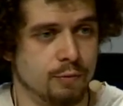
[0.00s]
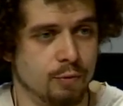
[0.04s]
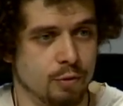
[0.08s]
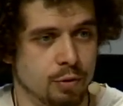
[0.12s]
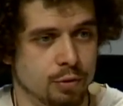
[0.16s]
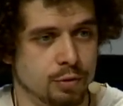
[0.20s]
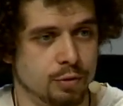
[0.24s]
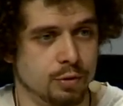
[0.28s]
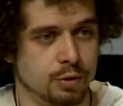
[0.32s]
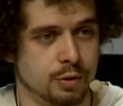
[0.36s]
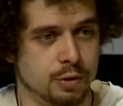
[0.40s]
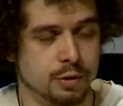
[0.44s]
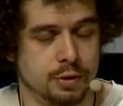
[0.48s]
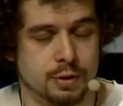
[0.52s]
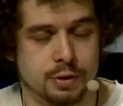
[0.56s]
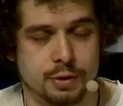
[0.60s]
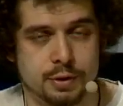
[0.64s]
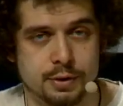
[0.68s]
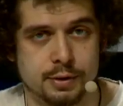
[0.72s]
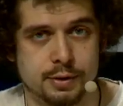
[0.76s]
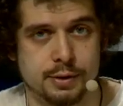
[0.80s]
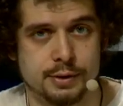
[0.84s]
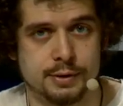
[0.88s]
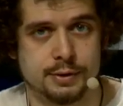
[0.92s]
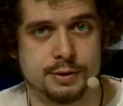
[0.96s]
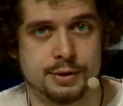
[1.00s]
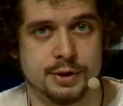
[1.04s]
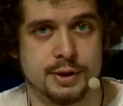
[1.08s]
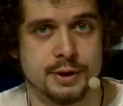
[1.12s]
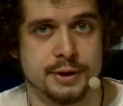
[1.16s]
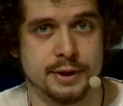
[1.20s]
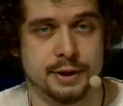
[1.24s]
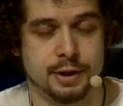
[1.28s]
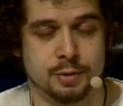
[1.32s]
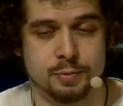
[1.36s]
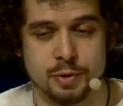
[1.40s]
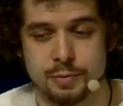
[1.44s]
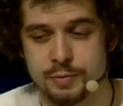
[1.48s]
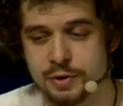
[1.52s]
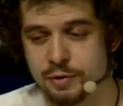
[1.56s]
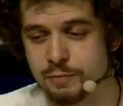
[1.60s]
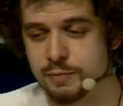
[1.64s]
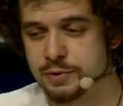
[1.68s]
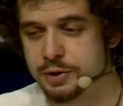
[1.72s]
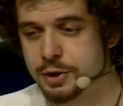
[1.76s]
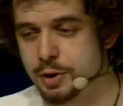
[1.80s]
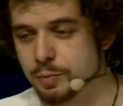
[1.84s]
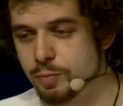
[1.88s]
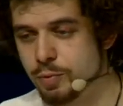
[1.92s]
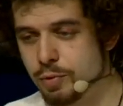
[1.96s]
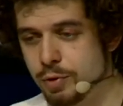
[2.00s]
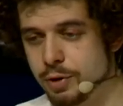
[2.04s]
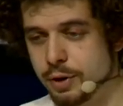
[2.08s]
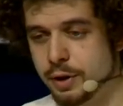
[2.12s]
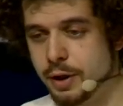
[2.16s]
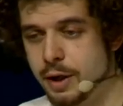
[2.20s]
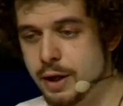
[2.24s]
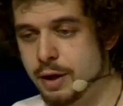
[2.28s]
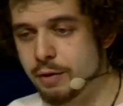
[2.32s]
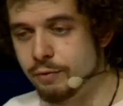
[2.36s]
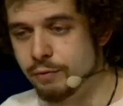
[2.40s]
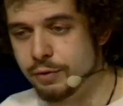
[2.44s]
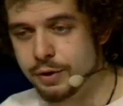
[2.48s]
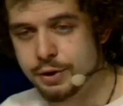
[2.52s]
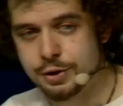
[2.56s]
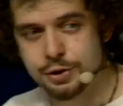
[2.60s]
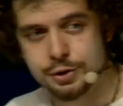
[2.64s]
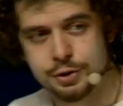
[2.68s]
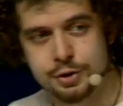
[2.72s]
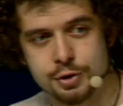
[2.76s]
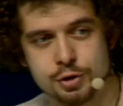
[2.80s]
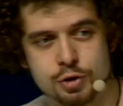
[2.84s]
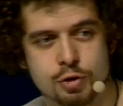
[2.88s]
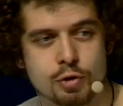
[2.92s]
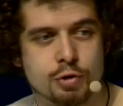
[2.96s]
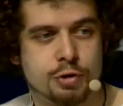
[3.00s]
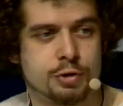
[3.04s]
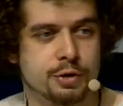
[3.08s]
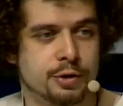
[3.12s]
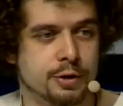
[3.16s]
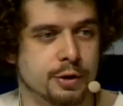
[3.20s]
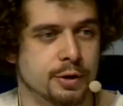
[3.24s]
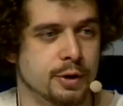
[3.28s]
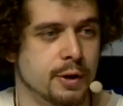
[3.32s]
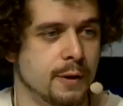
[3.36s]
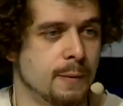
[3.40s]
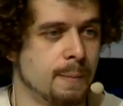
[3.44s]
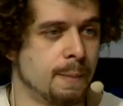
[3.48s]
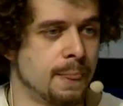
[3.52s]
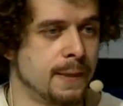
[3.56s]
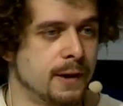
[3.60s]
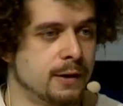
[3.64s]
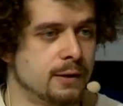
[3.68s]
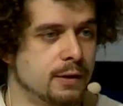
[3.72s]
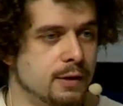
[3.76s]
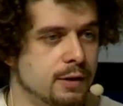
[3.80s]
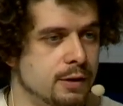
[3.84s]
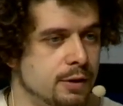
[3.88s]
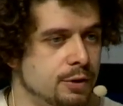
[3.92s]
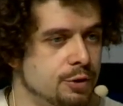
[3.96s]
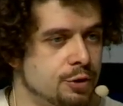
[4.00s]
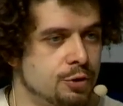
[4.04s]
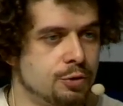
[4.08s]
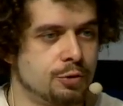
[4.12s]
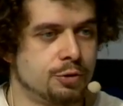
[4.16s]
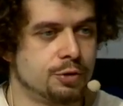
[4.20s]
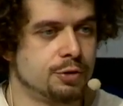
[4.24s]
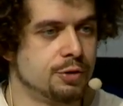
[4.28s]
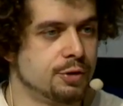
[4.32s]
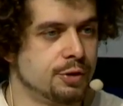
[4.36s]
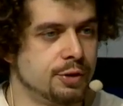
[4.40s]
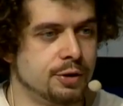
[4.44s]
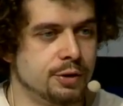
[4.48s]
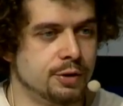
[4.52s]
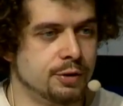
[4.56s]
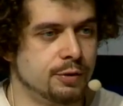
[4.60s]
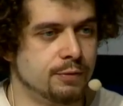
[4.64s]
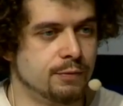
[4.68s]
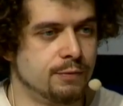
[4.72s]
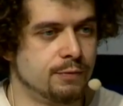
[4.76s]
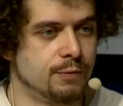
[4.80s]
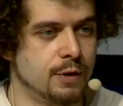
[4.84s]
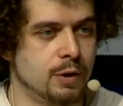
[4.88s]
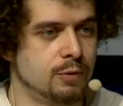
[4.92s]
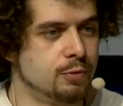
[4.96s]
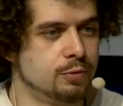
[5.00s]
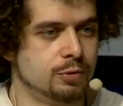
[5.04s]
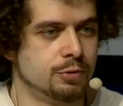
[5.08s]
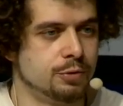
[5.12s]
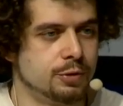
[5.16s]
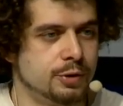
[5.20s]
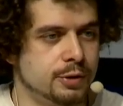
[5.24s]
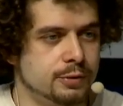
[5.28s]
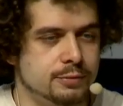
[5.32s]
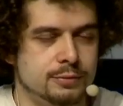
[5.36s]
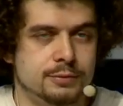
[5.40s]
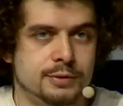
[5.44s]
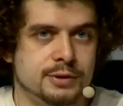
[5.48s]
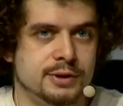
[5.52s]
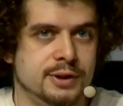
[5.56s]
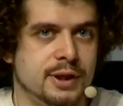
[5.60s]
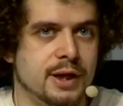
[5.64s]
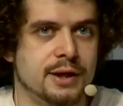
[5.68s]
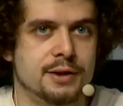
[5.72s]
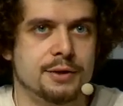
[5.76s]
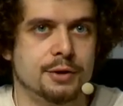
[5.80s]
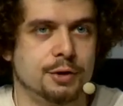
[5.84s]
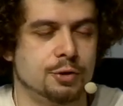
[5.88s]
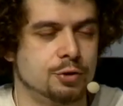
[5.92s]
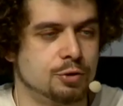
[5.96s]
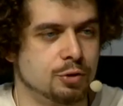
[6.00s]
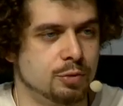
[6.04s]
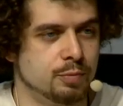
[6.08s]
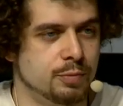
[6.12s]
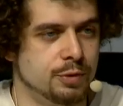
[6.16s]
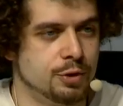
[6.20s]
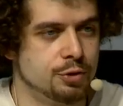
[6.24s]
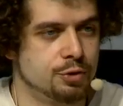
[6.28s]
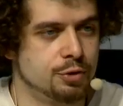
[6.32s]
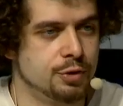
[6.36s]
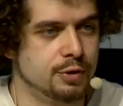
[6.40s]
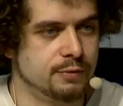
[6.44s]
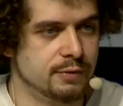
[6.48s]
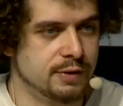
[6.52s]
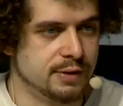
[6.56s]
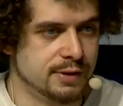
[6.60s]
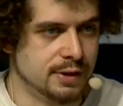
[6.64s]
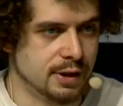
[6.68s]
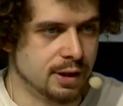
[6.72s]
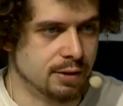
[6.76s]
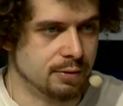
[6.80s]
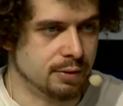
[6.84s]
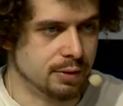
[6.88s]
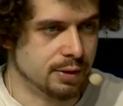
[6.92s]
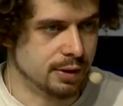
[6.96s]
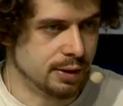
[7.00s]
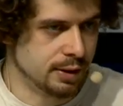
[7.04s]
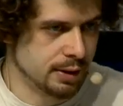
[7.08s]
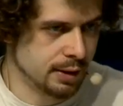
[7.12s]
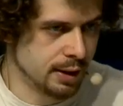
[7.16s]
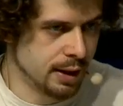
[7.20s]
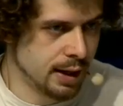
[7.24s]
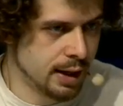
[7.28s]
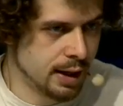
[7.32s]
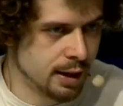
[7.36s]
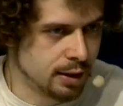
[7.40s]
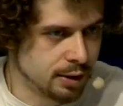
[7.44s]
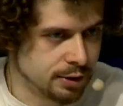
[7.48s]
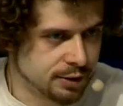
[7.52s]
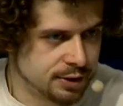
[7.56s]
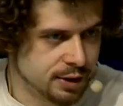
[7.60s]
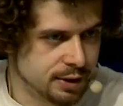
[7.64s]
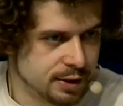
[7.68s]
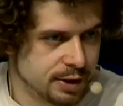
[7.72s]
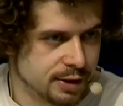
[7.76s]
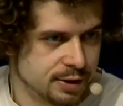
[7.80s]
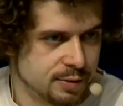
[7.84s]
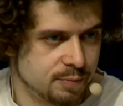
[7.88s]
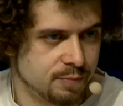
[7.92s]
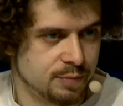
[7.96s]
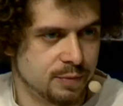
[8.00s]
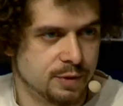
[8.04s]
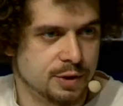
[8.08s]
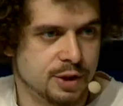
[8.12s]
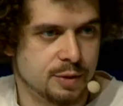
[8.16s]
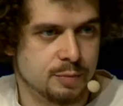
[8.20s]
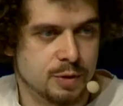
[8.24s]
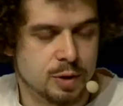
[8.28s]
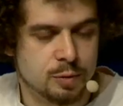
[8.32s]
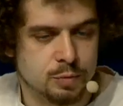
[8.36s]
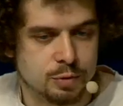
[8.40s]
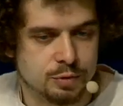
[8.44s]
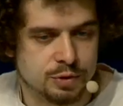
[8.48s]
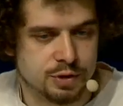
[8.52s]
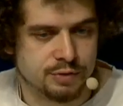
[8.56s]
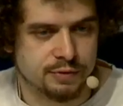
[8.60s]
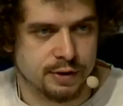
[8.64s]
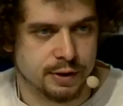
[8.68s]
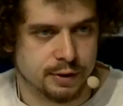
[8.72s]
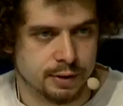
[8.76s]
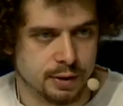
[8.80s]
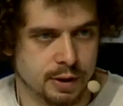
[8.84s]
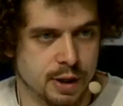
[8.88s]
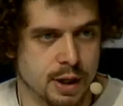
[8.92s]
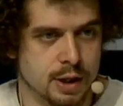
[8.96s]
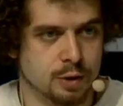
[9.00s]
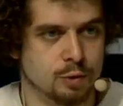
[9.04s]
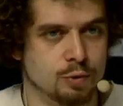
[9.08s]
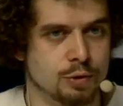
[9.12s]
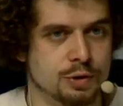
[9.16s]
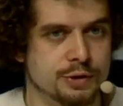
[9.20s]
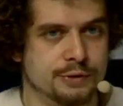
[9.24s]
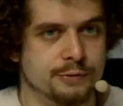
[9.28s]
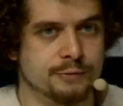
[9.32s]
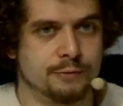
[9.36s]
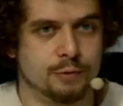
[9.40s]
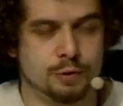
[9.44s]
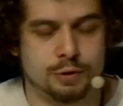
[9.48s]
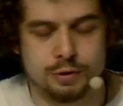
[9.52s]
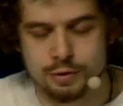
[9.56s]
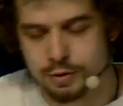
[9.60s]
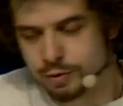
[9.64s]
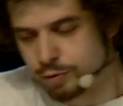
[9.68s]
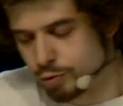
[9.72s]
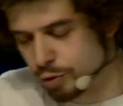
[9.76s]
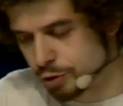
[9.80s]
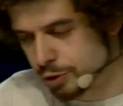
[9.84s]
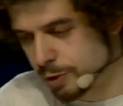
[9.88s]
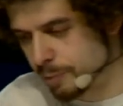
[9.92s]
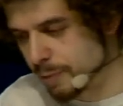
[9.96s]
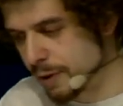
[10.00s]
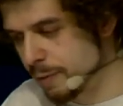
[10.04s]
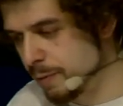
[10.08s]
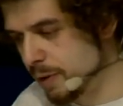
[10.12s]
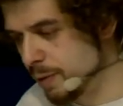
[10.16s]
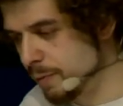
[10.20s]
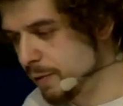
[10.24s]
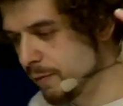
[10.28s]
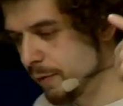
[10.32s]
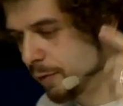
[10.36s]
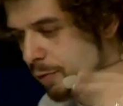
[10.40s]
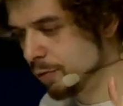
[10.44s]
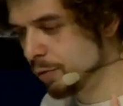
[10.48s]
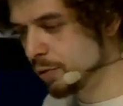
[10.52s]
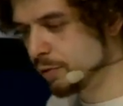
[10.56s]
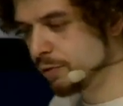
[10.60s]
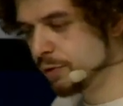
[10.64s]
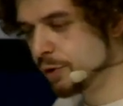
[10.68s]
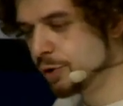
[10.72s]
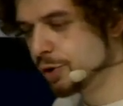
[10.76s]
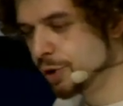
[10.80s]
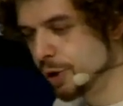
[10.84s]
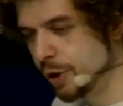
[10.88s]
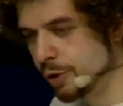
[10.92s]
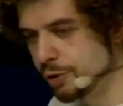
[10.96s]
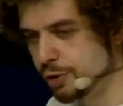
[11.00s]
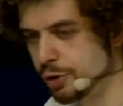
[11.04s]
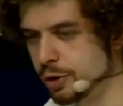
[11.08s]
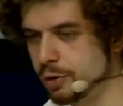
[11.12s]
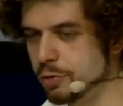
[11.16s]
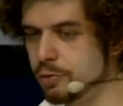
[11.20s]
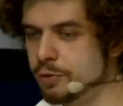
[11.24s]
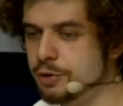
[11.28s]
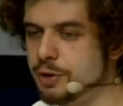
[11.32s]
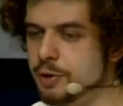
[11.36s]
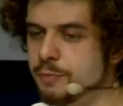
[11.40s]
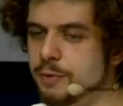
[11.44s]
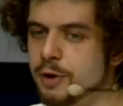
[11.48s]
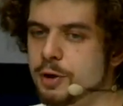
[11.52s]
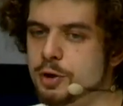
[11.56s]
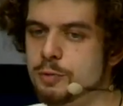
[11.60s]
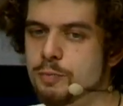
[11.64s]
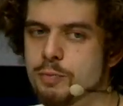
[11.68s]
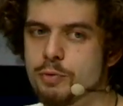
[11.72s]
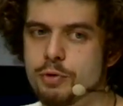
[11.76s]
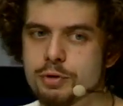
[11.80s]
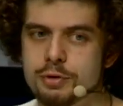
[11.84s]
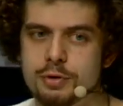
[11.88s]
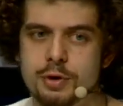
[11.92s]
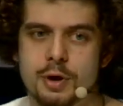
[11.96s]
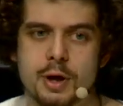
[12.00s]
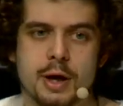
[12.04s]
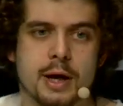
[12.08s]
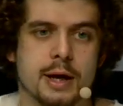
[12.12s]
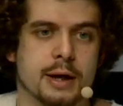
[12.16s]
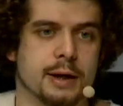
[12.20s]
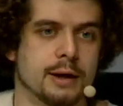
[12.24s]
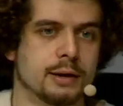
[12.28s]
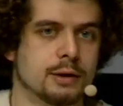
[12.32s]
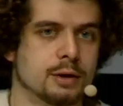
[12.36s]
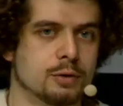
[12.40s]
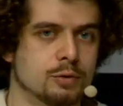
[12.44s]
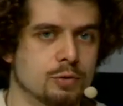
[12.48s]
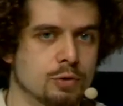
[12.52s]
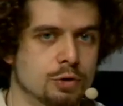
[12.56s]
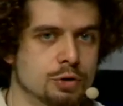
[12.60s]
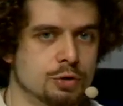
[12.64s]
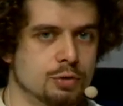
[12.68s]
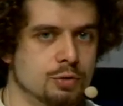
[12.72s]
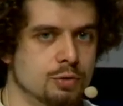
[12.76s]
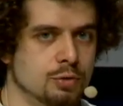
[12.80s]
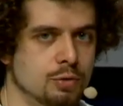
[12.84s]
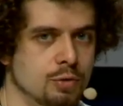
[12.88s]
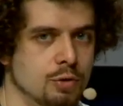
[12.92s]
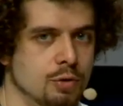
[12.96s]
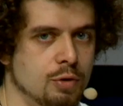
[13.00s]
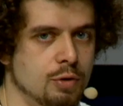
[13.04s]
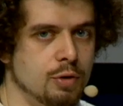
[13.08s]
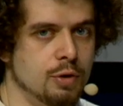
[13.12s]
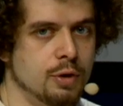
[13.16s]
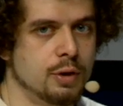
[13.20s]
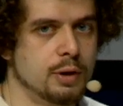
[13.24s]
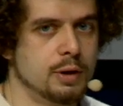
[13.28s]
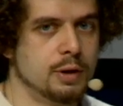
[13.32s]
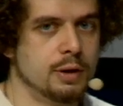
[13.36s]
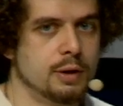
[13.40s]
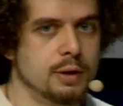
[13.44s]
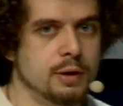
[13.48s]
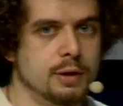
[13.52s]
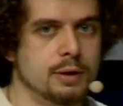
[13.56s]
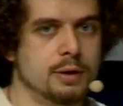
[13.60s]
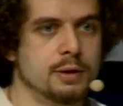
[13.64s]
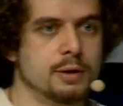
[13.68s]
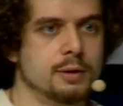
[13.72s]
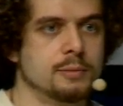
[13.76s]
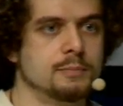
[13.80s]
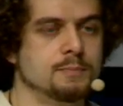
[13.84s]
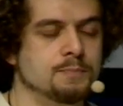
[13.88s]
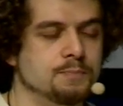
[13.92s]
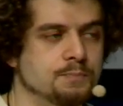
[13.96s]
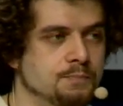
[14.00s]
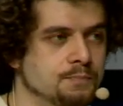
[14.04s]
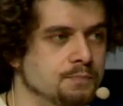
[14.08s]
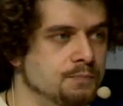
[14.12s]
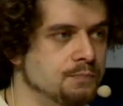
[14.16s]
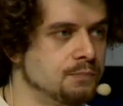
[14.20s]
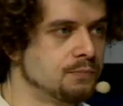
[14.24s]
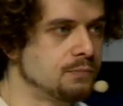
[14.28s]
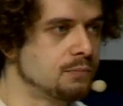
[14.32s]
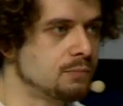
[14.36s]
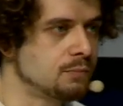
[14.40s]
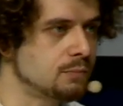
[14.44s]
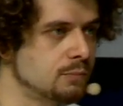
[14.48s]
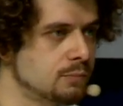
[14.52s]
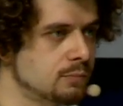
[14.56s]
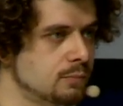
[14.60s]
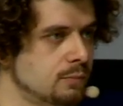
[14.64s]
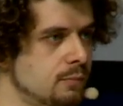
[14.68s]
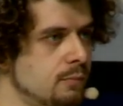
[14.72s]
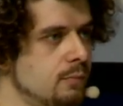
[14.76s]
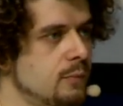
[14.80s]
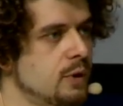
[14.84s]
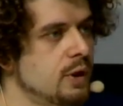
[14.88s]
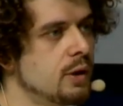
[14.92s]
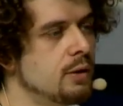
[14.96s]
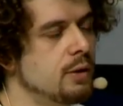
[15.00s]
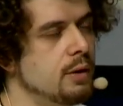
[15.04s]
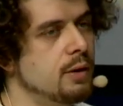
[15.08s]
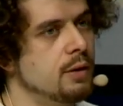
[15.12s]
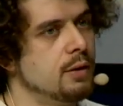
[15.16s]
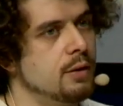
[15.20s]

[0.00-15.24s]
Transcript: фон а, сильнее. Например, в баскетболе вы ищете черный, а, черный в какой-то задник, чтобы ничего не влезало, да? Где, есть, где минимум света. То есть вот тоже проблема фотографов начинающих, которые снимают спорт, это то, что а,